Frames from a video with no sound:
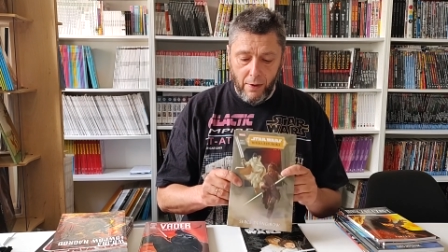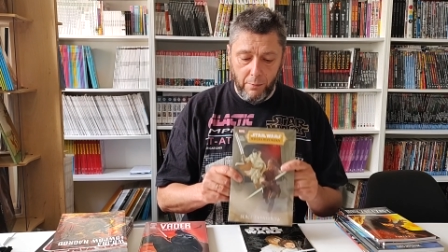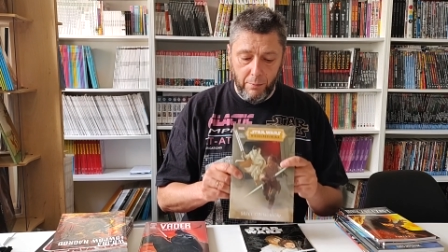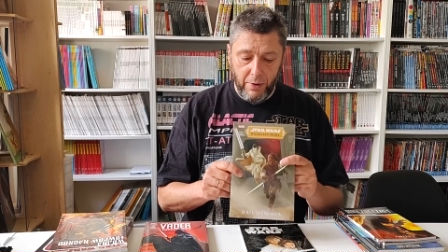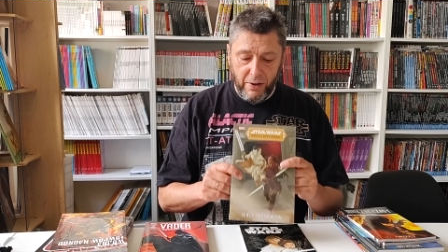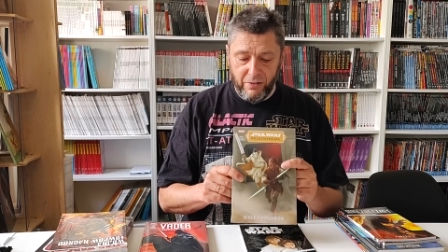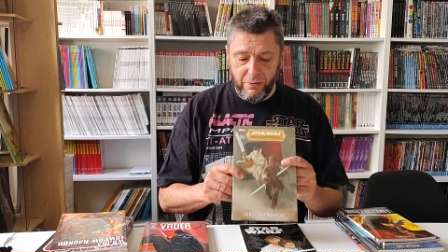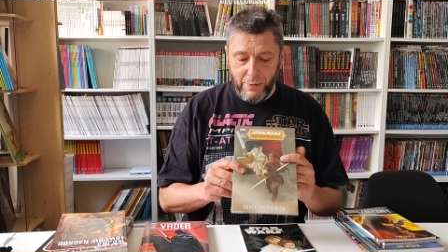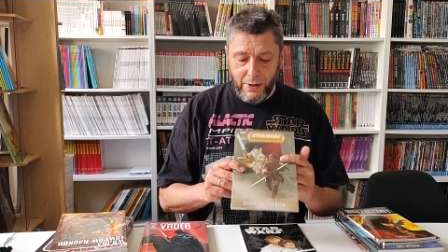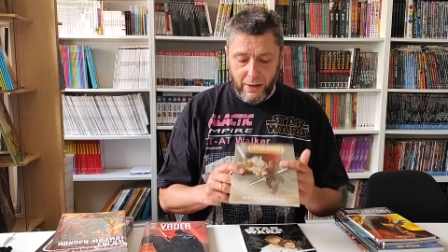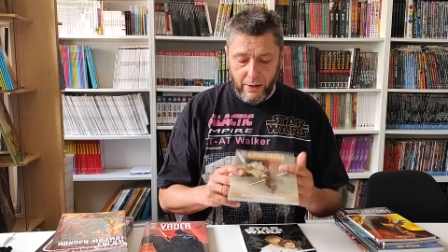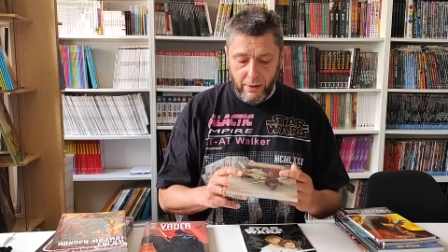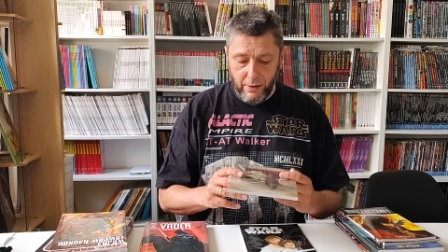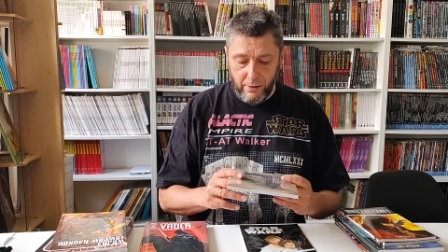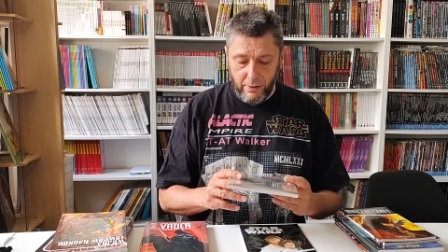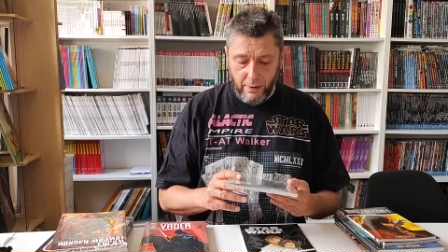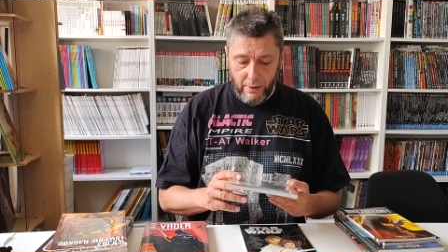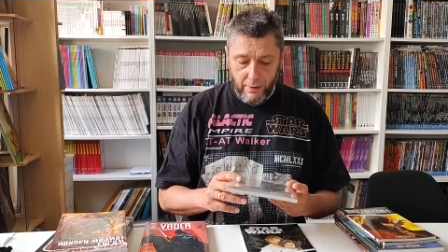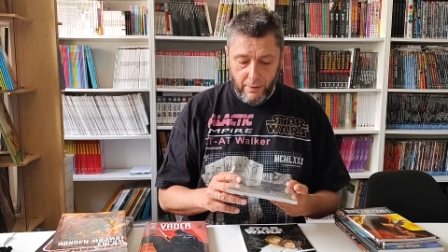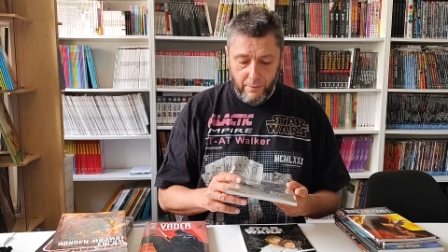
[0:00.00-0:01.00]
My w
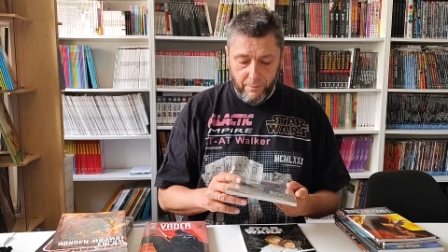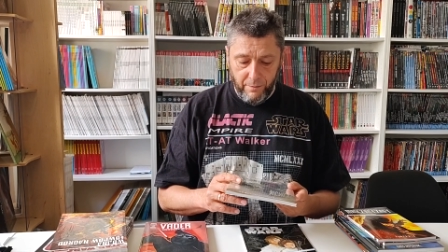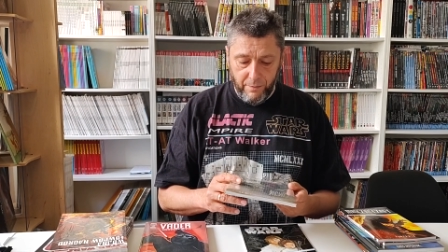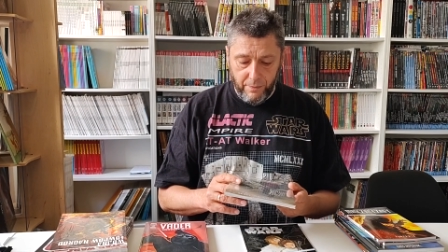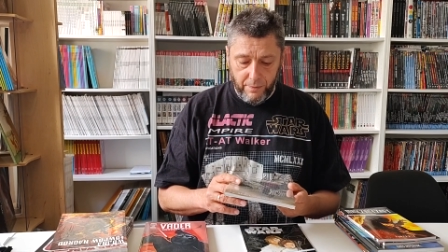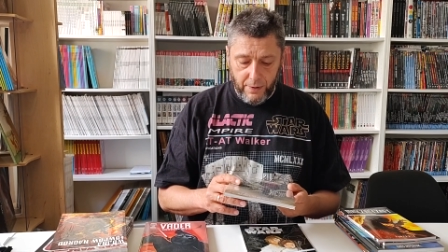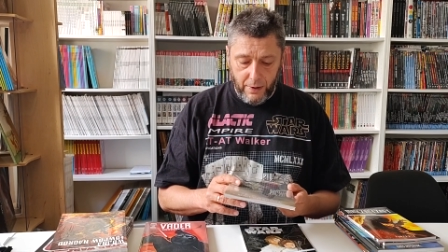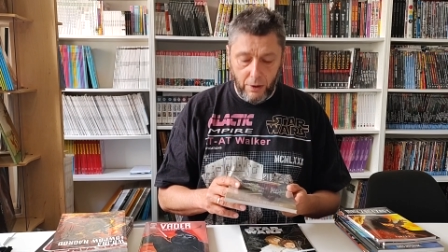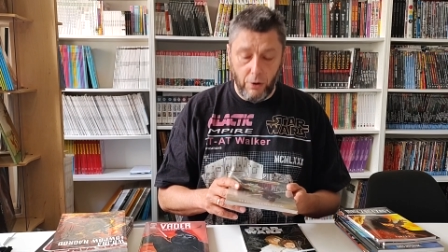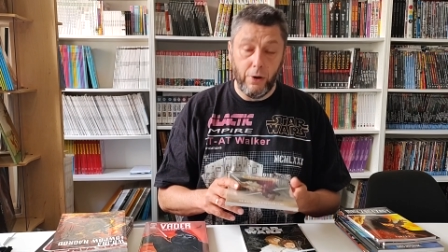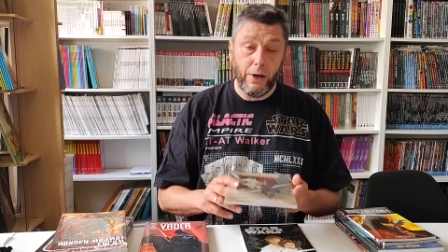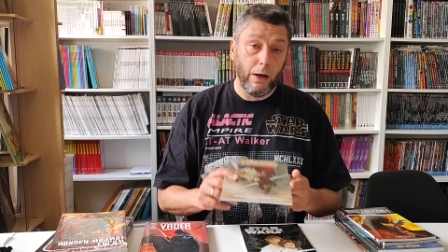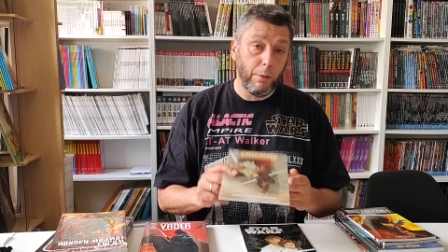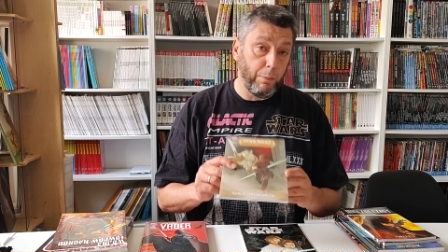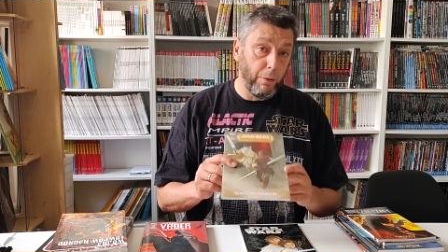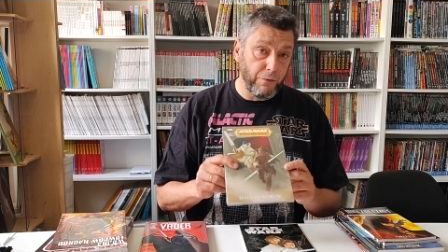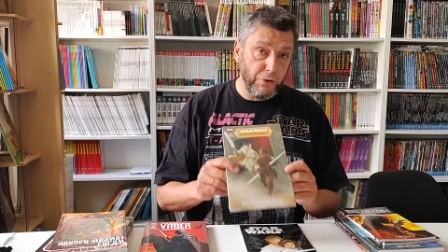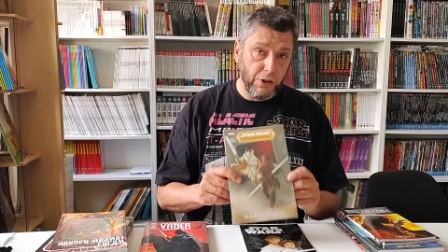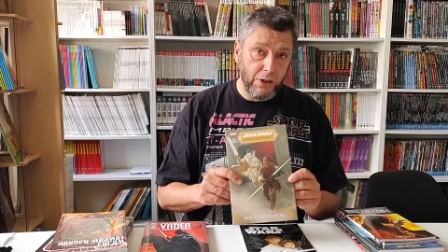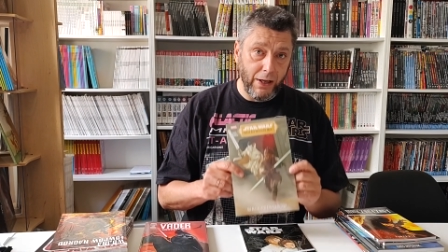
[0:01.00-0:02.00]
miarę tego, jak
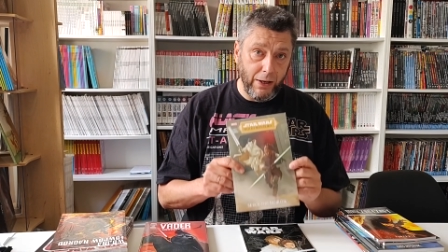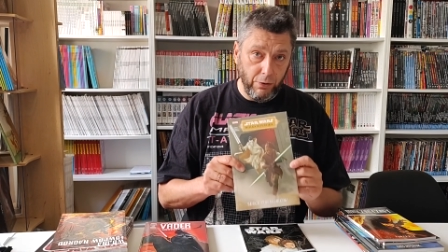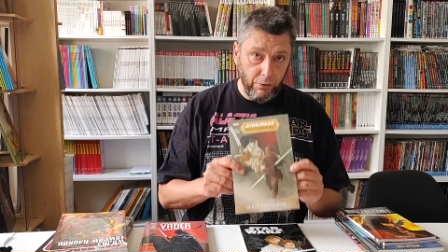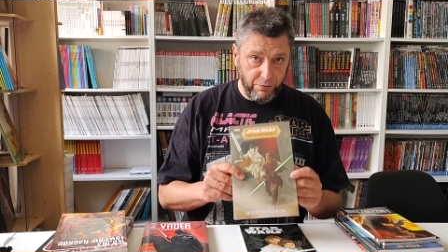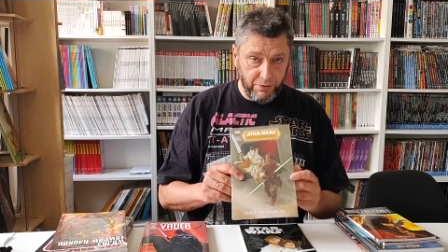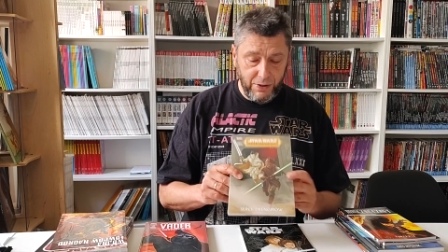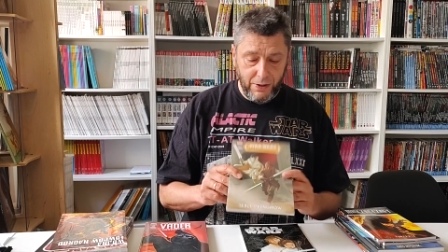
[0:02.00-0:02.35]
powstają,